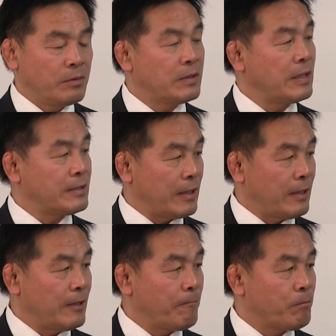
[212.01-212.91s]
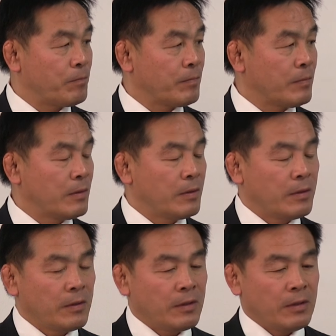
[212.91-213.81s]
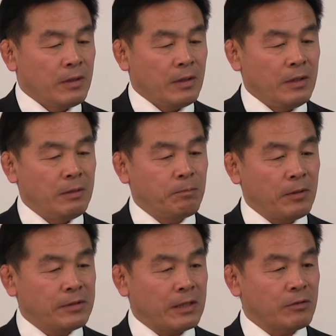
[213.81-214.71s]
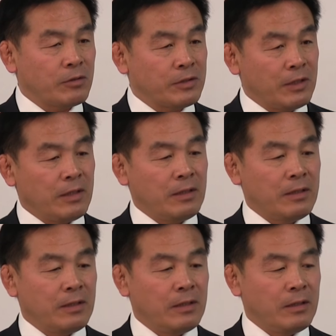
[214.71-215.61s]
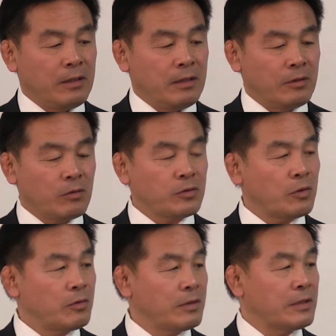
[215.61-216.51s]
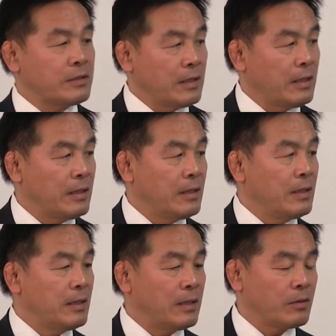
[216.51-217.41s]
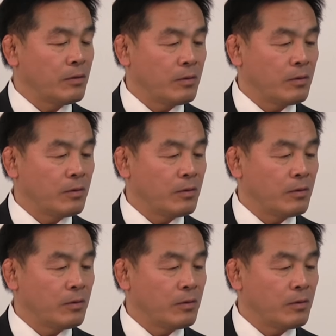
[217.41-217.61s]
文化遺産、日本遺産として、独特のですね、風